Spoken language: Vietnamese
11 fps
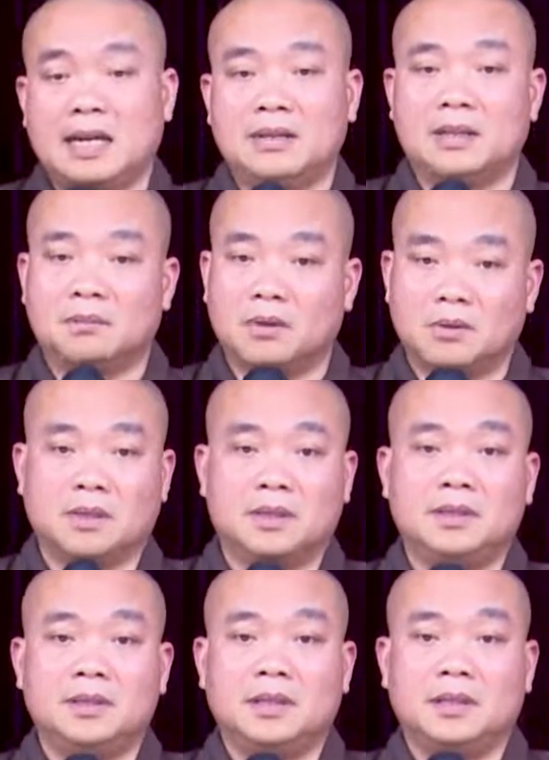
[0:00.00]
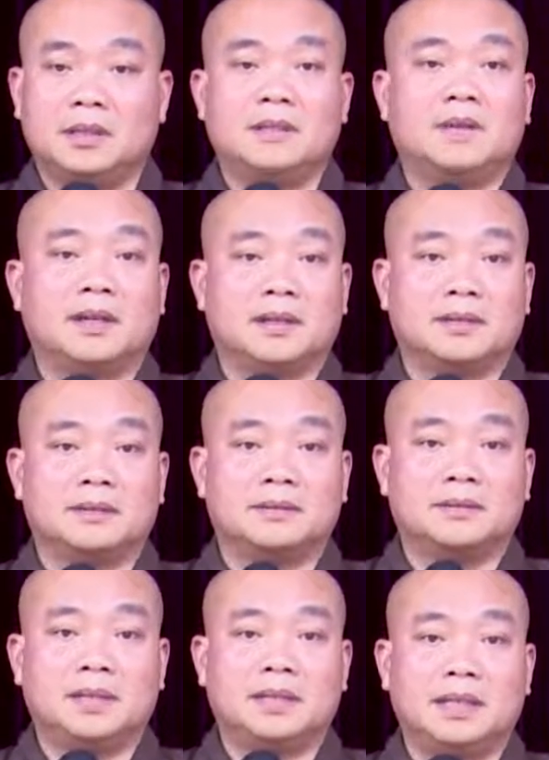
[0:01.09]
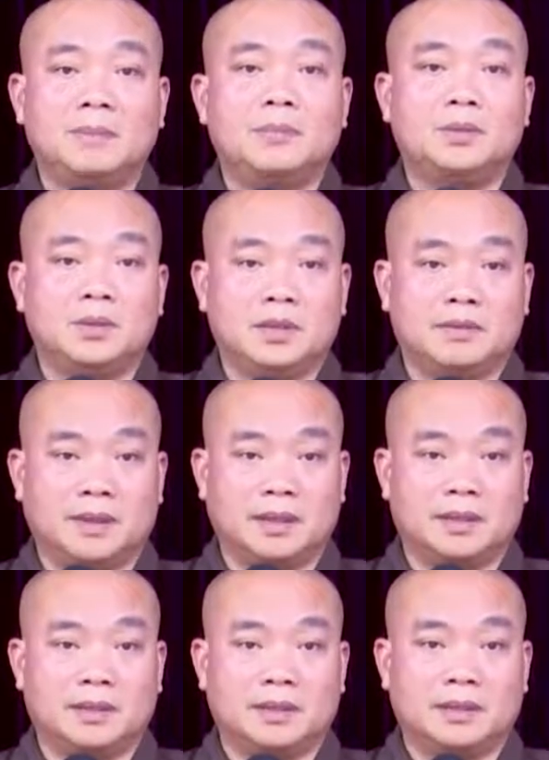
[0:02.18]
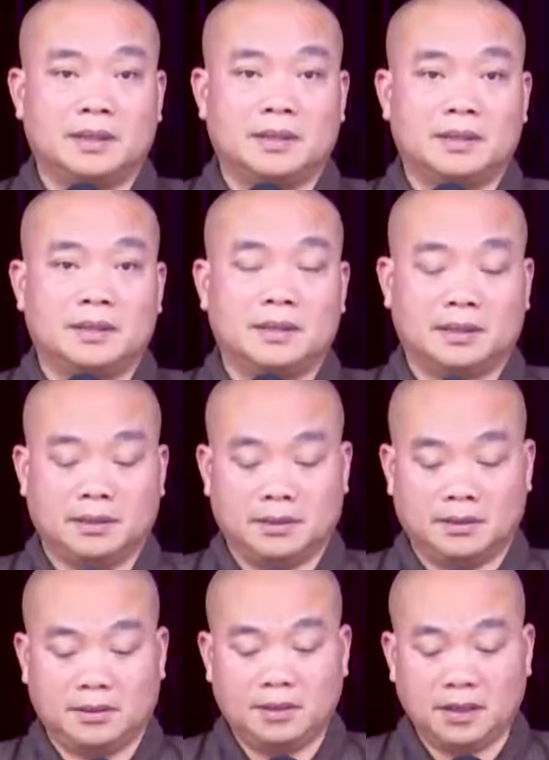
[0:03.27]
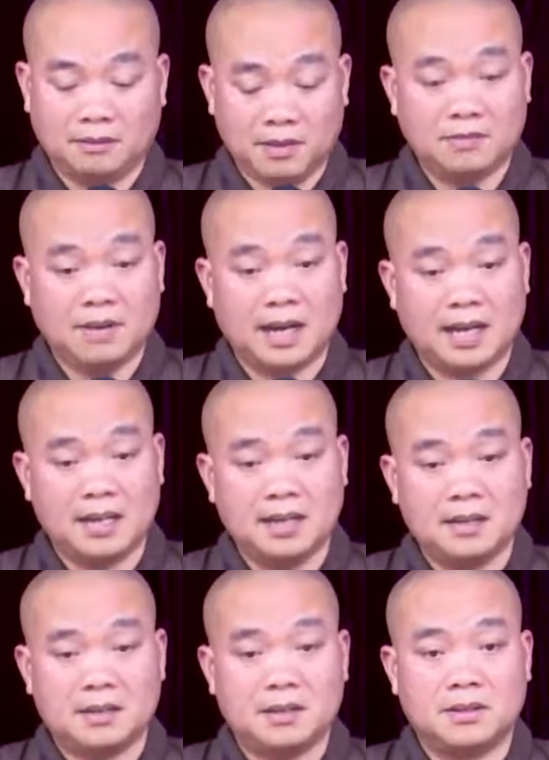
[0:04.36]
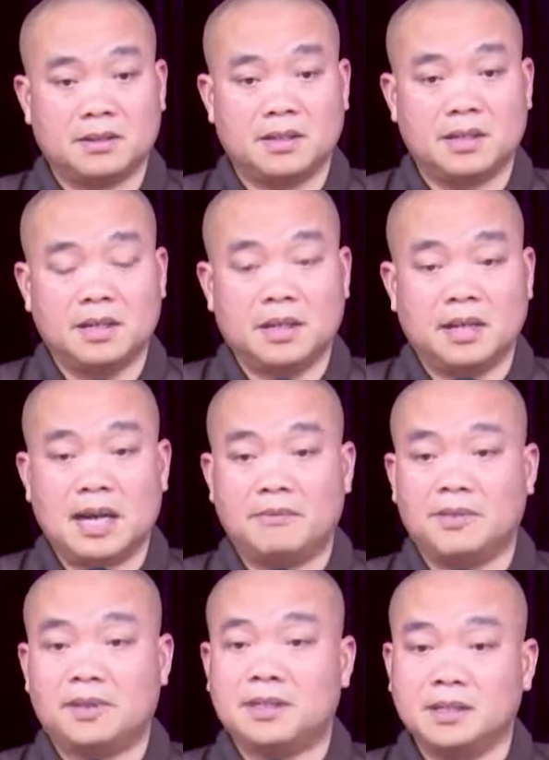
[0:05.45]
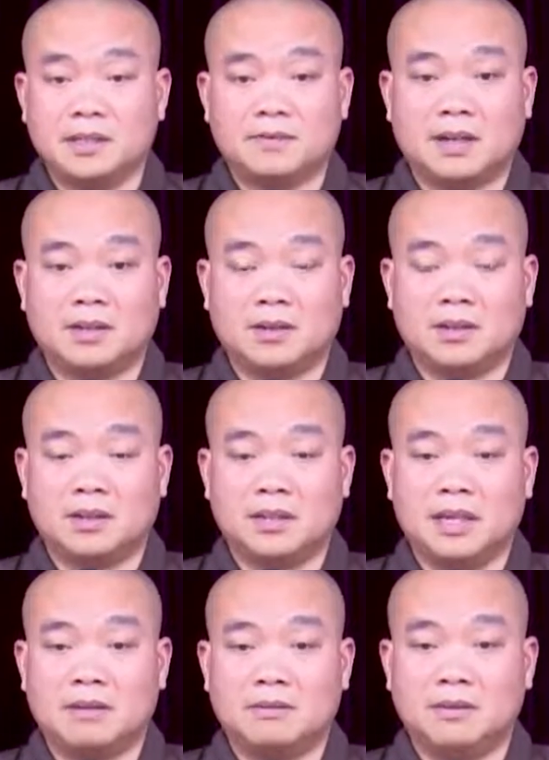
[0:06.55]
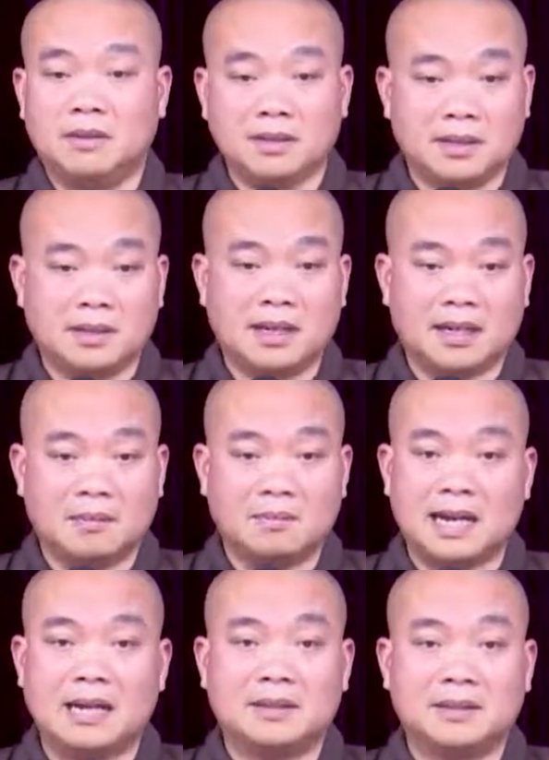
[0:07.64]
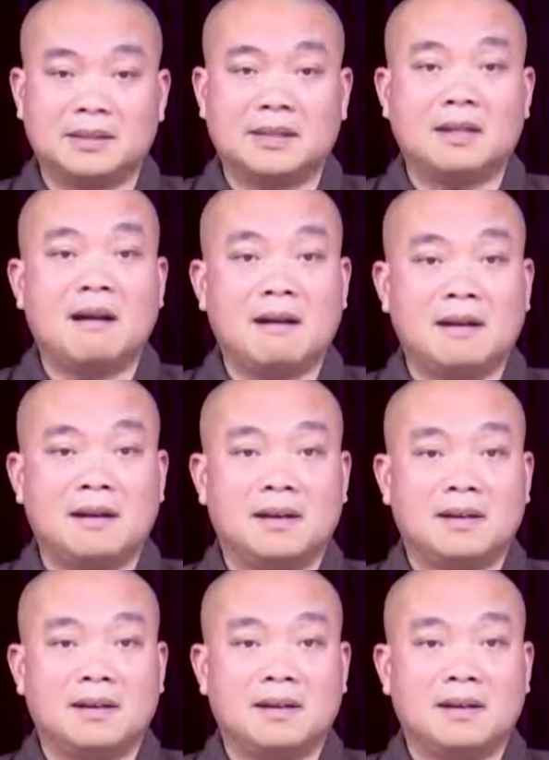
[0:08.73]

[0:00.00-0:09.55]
tra được một chữ đi về, ghi chép xuống đi về, rất là vất vả. Rồi làm việc hết như vậy rồi cái chữ nào nhất định là không ra nữa thì đỡ đó.